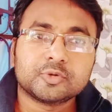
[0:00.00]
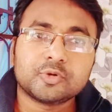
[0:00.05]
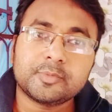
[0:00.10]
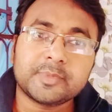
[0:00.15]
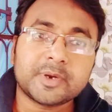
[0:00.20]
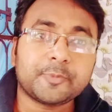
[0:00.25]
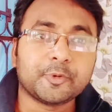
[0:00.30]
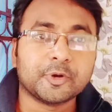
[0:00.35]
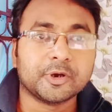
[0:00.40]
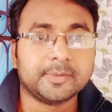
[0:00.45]

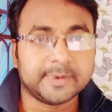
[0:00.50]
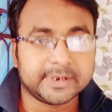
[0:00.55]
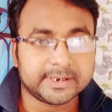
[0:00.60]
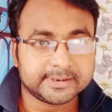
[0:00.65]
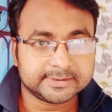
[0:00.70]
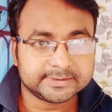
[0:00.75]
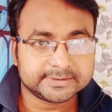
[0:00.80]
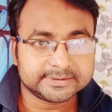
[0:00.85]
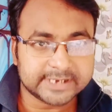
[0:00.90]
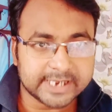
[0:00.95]
তোমরা বলবে
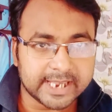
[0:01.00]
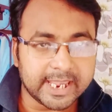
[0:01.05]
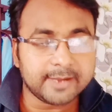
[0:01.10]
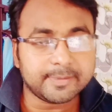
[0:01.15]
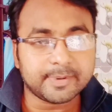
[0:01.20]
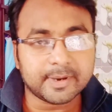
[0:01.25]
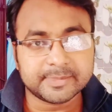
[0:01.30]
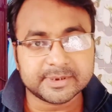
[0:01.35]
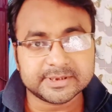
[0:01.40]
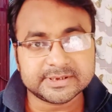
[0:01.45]
যে
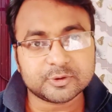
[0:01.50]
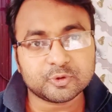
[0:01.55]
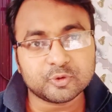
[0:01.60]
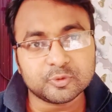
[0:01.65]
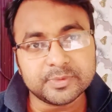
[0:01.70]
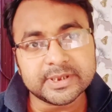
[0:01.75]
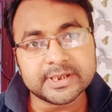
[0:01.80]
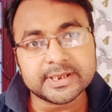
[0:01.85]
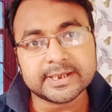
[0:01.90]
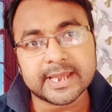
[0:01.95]
এইভাবে যে
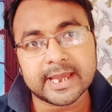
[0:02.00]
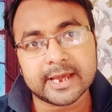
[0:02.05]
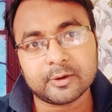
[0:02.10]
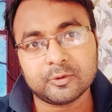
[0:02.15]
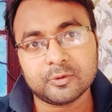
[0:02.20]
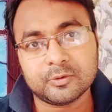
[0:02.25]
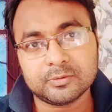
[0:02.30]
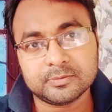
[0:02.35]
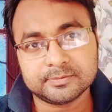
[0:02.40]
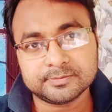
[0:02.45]
তুমি কেন